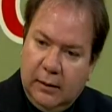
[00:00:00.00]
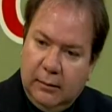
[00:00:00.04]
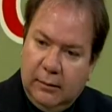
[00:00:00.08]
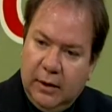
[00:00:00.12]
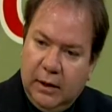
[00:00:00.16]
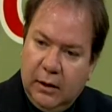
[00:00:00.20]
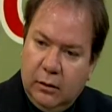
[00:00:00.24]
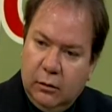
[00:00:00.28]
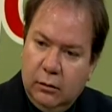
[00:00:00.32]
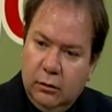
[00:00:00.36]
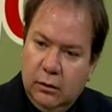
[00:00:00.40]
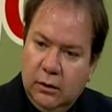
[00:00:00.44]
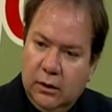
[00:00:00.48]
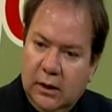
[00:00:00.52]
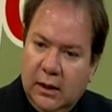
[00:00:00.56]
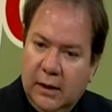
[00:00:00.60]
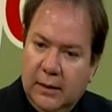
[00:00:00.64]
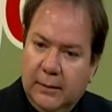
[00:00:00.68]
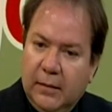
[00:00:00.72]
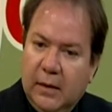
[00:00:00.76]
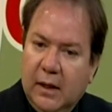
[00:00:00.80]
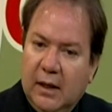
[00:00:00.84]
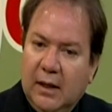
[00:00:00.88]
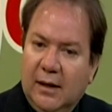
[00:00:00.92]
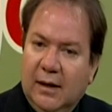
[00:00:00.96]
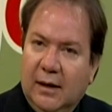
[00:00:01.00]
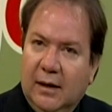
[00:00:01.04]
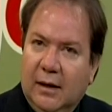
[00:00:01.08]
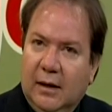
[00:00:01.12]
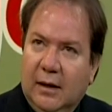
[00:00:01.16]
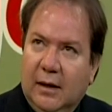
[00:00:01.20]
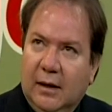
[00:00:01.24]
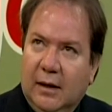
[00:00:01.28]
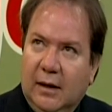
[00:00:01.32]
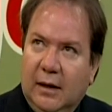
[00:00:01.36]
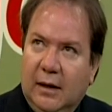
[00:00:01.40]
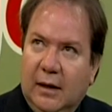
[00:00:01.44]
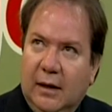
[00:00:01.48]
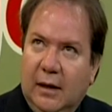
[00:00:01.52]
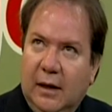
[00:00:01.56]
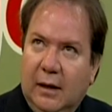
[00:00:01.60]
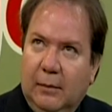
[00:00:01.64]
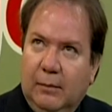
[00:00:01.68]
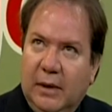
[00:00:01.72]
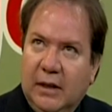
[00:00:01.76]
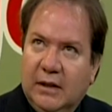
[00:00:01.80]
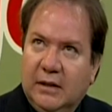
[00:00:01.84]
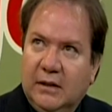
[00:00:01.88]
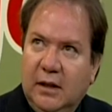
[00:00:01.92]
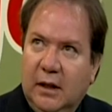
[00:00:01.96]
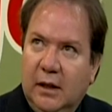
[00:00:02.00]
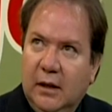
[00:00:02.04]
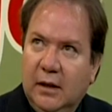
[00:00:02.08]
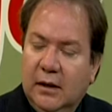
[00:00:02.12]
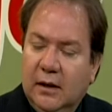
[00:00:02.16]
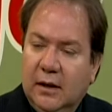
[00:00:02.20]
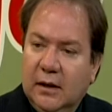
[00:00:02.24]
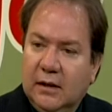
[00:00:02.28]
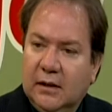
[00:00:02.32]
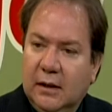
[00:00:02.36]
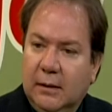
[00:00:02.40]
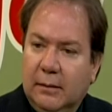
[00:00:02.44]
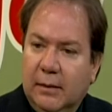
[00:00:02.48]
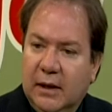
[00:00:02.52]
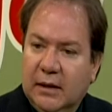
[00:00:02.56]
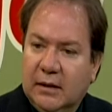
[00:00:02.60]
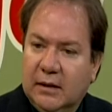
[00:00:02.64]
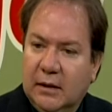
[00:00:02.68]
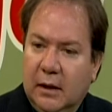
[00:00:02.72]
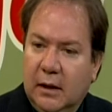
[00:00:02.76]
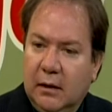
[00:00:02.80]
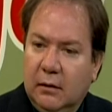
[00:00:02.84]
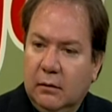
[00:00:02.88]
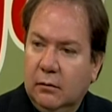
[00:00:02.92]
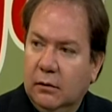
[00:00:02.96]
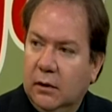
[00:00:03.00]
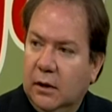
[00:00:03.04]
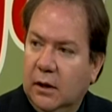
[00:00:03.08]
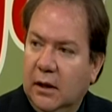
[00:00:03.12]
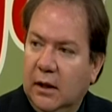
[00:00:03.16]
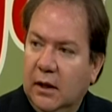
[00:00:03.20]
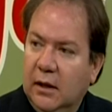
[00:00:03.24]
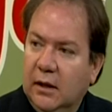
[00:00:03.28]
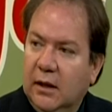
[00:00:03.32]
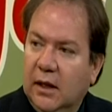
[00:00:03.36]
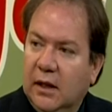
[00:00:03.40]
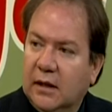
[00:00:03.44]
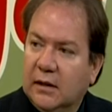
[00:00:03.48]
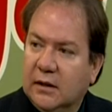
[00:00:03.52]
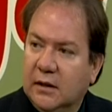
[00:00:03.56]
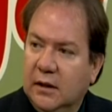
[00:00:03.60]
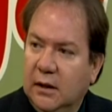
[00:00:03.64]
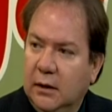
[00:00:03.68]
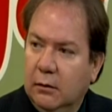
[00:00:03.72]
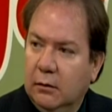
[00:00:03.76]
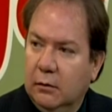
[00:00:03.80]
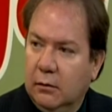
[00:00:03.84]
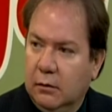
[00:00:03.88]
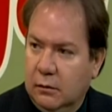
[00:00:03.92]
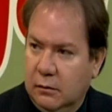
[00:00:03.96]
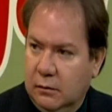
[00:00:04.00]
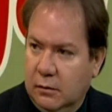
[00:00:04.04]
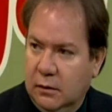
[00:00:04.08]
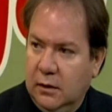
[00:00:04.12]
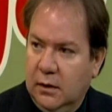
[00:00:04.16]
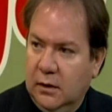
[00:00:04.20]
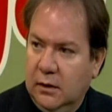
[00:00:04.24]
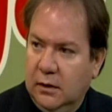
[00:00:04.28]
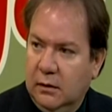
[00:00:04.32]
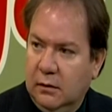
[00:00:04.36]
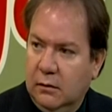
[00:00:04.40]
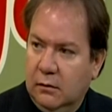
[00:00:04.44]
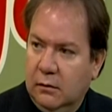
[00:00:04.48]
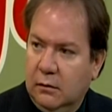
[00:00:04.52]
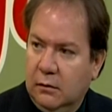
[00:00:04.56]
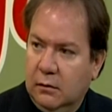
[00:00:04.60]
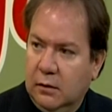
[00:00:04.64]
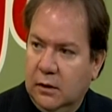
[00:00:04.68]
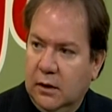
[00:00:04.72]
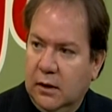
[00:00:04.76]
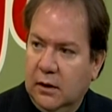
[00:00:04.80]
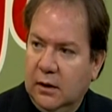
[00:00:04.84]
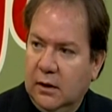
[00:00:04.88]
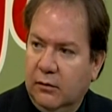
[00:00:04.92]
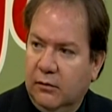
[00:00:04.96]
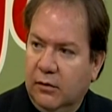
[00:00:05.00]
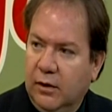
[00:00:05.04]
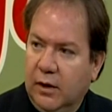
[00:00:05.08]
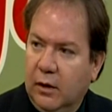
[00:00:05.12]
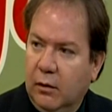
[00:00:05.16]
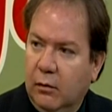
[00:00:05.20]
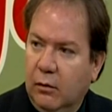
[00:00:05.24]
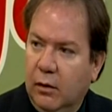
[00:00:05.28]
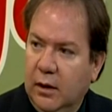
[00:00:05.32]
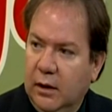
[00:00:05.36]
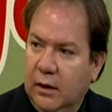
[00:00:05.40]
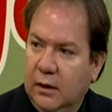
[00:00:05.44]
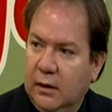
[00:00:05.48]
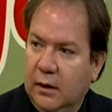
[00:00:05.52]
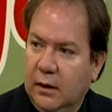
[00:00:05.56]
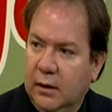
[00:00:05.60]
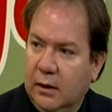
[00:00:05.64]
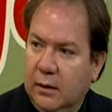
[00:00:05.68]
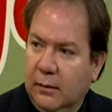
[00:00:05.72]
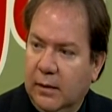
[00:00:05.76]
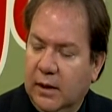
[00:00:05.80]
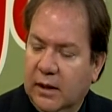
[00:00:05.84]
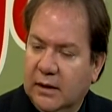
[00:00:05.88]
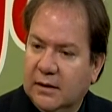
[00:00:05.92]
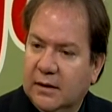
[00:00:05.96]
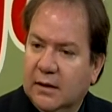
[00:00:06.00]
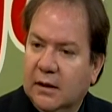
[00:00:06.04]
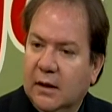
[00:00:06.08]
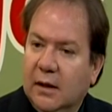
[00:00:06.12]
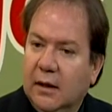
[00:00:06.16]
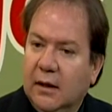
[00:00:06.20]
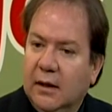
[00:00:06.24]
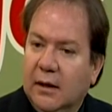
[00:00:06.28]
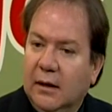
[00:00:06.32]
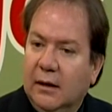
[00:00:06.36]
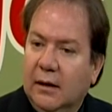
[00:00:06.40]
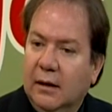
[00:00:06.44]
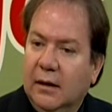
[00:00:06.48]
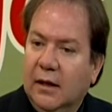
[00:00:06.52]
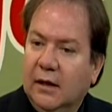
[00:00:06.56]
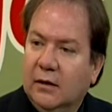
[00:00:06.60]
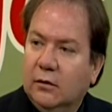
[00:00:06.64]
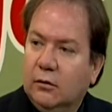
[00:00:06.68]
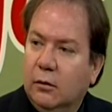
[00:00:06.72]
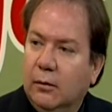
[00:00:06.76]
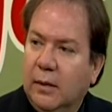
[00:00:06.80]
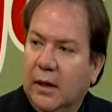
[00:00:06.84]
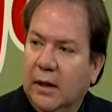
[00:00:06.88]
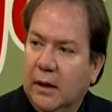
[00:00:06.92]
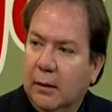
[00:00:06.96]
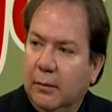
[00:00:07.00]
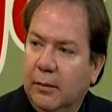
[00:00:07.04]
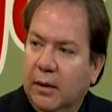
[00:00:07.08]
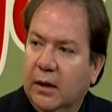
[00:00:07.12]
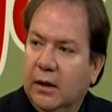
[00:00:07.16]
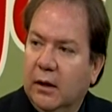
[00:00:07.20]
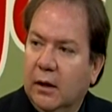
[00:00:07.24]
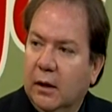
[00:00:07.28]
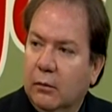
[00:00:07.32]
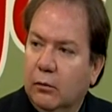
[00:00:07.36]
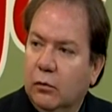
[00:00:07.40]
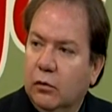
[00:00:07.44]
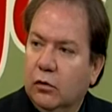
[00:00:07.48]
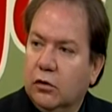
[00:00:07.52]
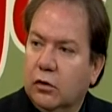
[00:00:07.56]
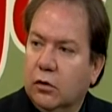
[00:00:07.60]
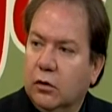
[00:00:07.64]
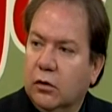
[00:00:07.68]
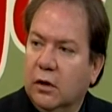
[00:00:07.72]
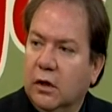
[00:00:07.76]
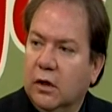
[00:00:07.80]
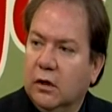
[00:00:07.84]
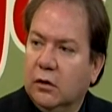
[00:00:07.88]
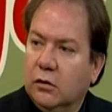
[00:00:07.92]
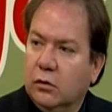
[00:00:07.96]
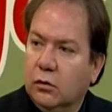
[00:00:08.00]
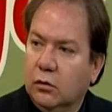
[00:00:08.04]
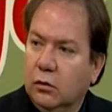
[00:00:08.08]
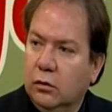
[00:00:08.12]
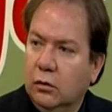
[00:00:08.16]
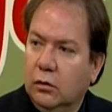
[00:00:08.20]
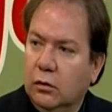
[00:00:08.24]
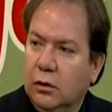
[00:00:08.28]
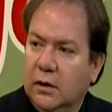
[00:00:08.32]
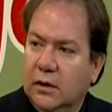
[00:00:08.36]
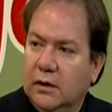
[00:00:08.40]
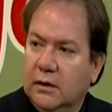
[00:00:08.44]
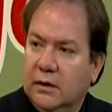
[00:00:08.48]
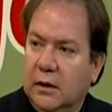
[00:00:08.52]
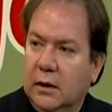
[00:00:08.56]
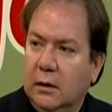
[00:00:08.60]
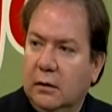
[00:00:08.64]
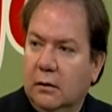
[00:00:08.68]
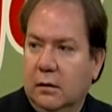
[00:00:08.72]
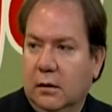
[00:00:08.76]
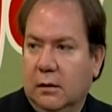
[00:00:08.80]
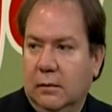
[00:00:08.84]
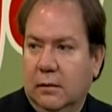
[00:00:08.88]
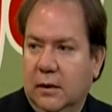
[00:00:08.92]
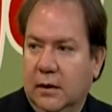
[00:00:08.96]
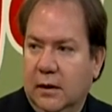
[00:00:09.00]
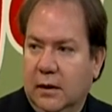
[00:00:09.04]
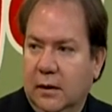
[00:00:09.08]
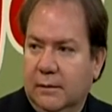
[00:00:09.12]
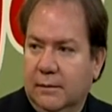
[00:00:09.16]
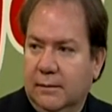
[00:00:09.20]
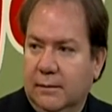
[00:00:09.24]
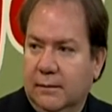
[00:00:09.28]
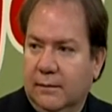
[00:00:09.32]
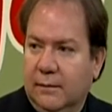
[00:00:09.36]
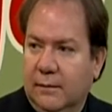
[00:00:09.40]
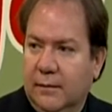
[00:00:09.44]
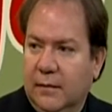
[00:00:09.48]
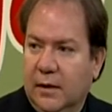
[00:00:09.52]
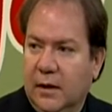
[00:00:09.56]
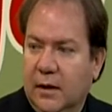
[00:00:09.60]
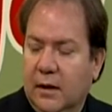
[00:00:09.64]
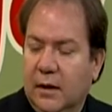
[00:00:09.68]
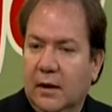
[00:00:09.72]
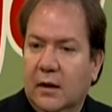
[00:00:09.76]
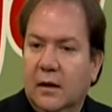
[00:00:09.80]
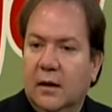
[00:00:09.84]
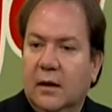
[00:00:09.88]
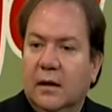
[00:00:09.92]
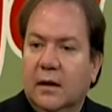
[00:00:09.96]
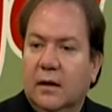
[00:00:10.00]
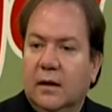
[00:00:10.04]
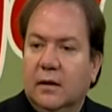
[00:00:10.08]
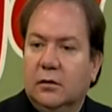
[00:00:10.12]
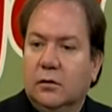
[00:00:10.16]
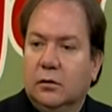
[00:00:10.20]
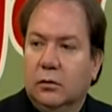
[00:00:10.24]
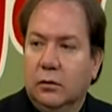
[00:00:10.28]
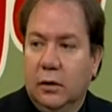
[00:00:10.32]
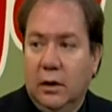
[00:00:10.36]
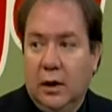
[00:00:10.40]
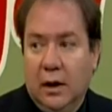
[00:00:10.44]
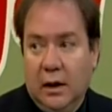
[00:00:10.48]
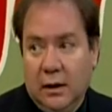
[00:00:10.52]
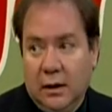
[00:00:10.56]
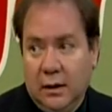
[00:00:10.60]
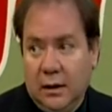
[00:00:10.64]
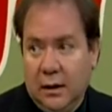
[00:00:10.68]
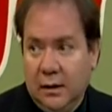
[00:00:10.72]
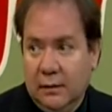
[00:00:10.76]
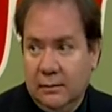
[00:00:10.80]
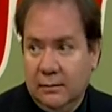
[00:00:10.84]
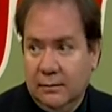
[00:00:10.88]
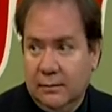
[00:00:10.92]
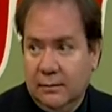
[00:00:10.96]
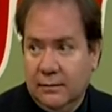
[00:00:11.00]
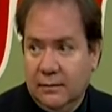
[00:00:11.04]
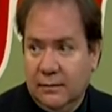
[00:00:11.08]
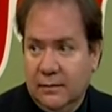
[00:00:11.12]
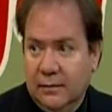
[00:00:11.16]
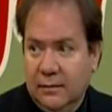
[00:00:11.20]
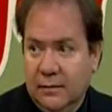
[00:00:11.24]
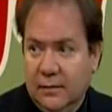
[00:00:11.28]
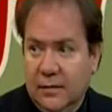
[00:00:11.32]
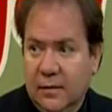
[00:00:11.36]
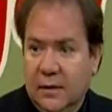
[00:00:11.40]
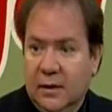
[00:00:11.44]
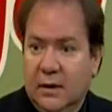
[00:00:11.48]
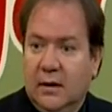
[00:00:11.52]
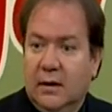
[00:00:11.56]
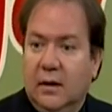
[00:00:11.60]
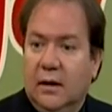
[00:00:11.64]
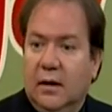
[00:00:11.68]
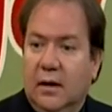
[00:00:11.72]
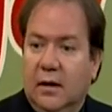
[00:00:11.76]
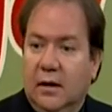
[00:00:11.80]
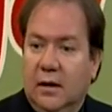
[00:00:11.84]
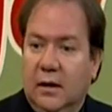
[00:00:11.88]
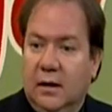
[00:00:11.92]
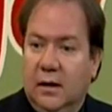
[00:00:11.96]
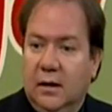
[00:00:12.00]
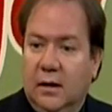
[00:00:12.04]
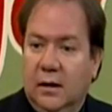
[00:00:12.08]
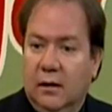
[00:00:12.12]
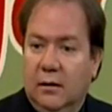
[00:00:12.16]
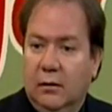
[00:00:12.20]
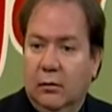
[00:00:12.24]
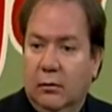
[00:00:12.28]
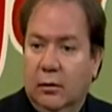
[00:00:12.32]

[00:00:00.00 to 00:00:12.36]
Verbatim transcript: la pregunta, el paciente se va a hacer un cliente asiduo o cliente frecuente y demás, esto va a depender mucho de su estilo de vida, su dieta, eh,